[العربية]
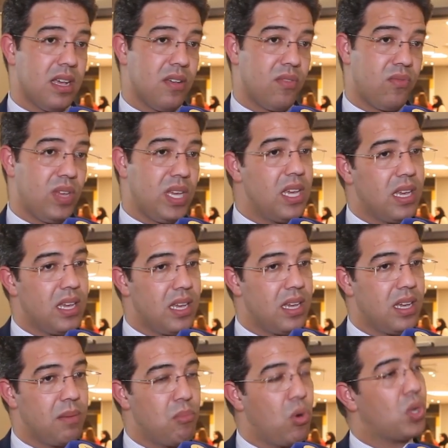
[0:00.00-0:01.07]

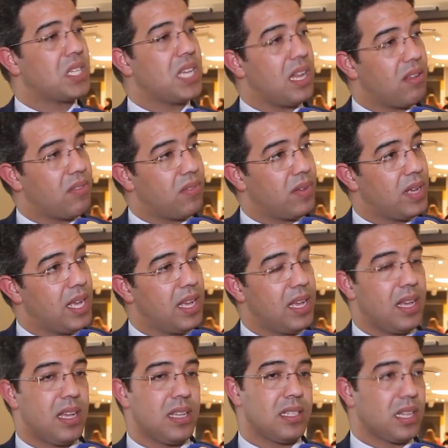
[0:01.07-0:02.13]
فيه مختلف
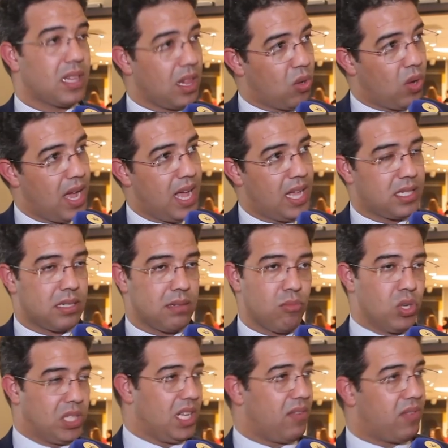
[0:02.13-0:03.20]
آه، تطلعات
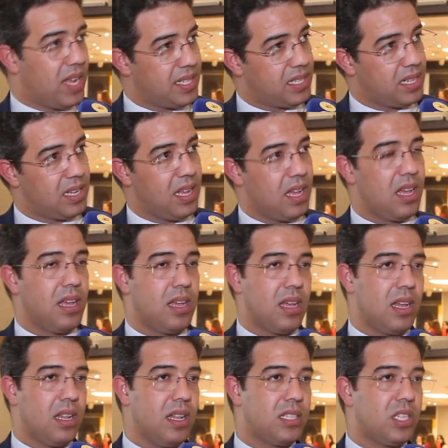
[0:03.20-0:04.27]
مختلف الاسئله
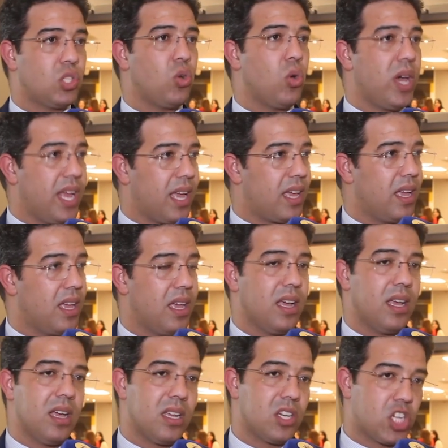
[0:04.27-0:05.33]
التي تؤرق
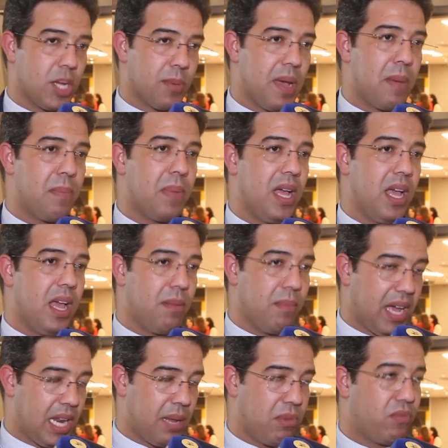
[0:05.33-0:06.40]
آه، الشباب آه،
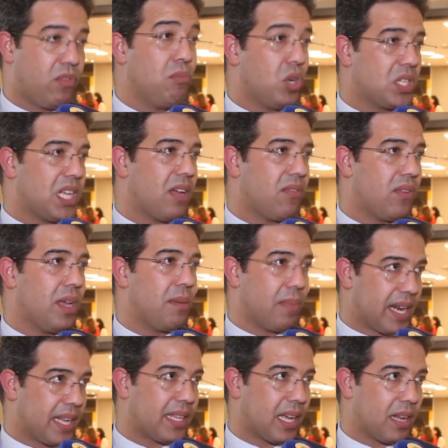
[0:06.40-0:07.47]
المغربي في مختلف مناطق